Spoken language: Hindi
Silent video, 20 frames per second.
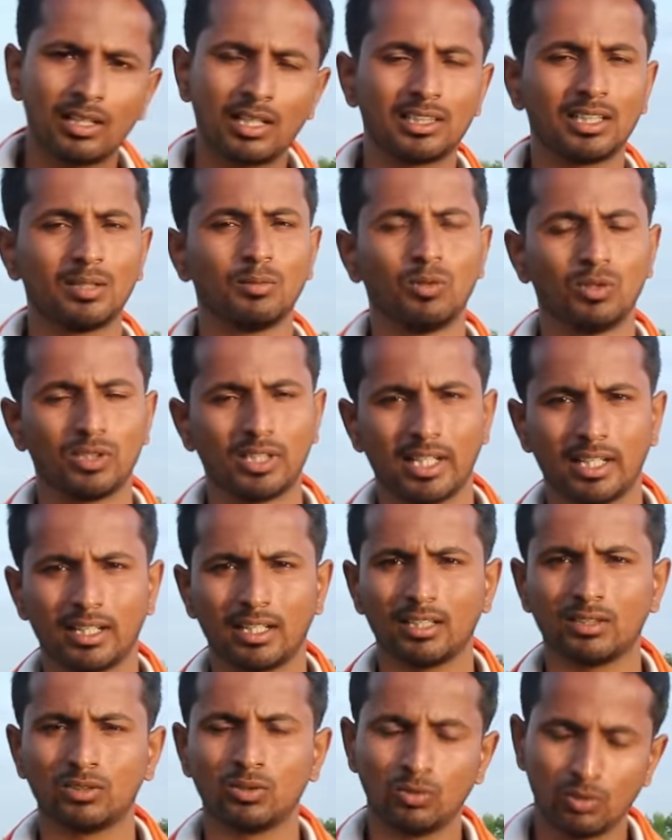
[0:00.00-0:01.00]
ख़त्म हो
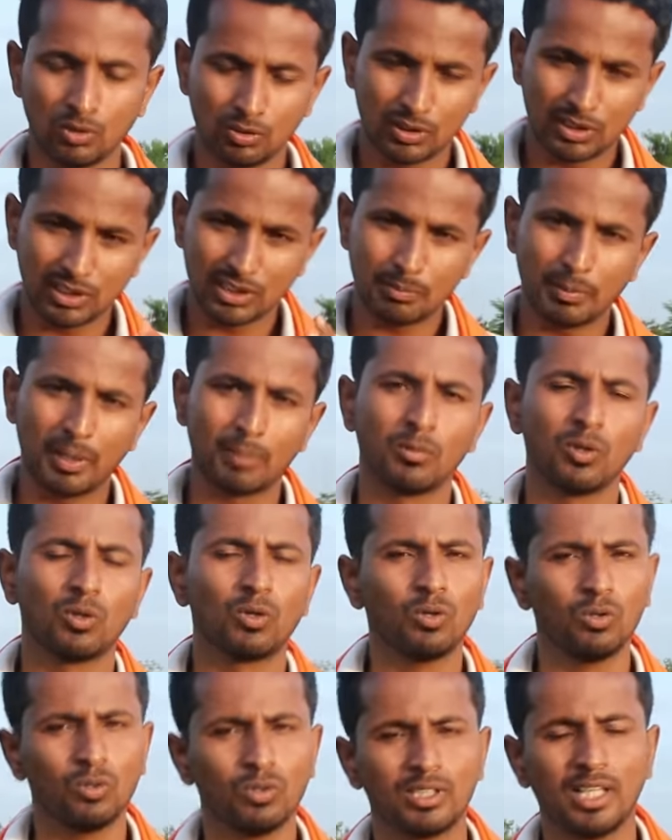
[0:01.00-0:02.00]
जाएगा तो वो चीज़ पर हम
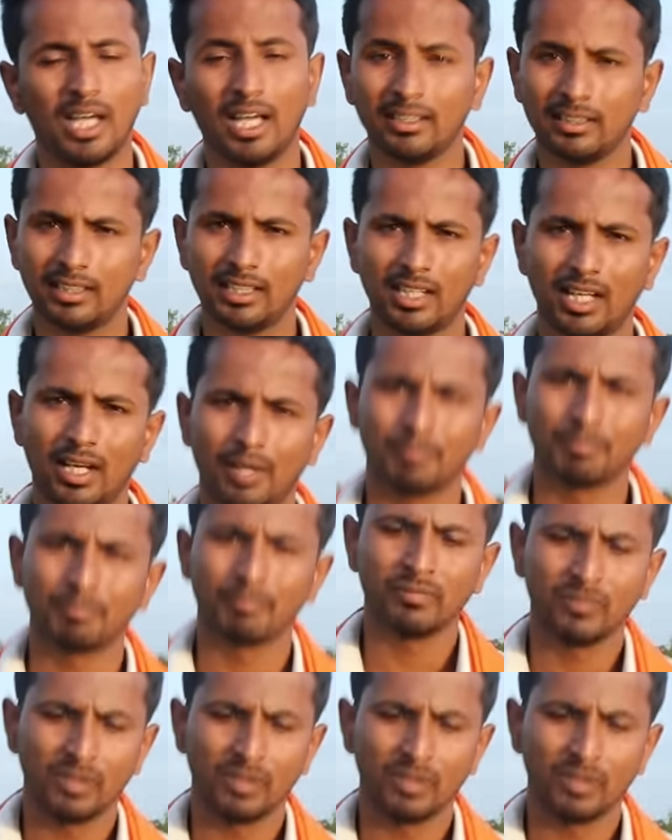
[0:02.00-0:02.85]
लोगों को ध्यान देना है